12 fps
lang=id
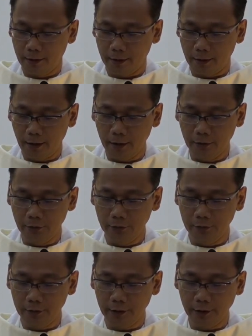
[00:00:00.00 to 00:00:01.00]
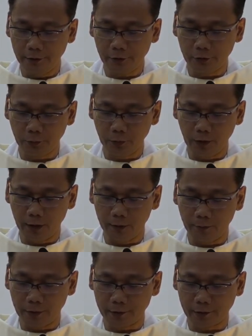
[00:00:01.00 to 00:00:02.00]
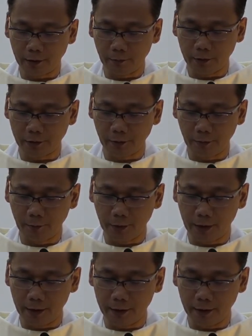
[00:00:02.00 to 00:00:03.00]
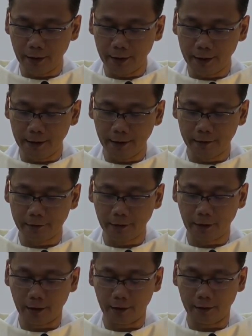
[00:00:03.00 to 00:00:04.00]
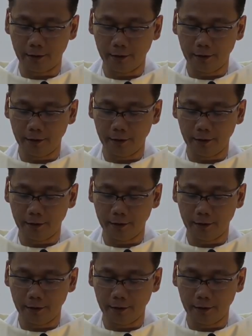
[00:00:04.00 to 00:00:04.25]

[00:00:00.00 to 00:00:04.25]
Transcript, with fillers: Lalu Yesus pulang bersama-sama mereka ke Nazaret.